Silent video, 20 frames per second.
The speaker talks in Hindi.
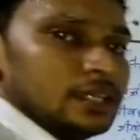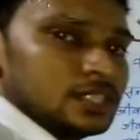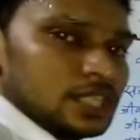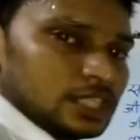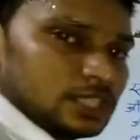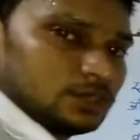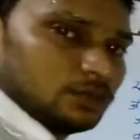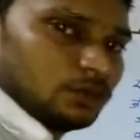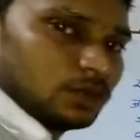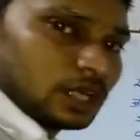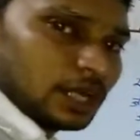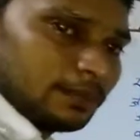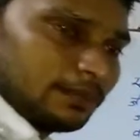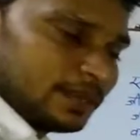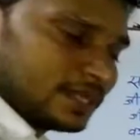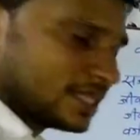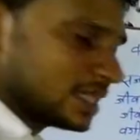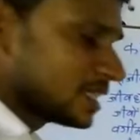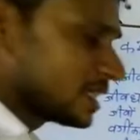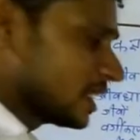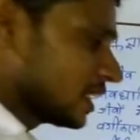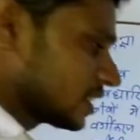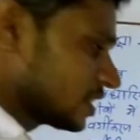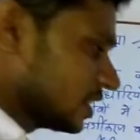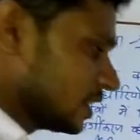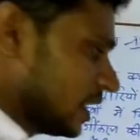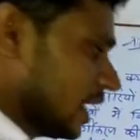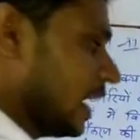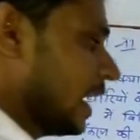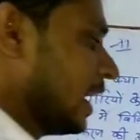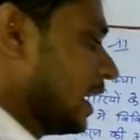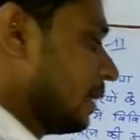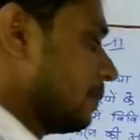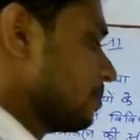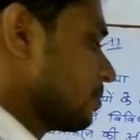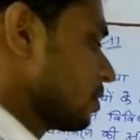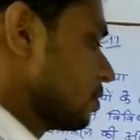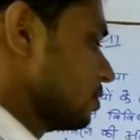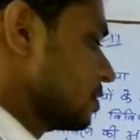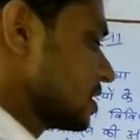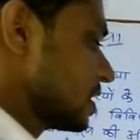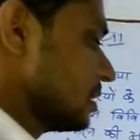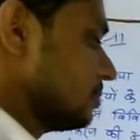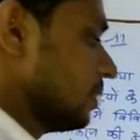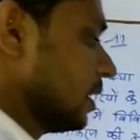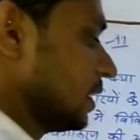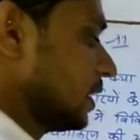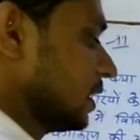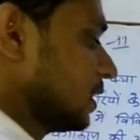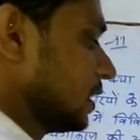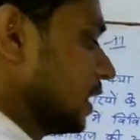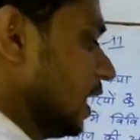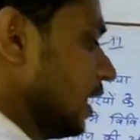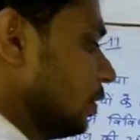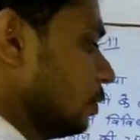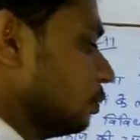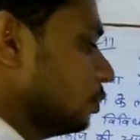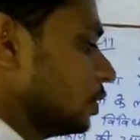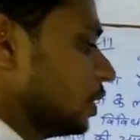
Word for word: सजीवों का पेशिश लक्षण है उसके बाद आता है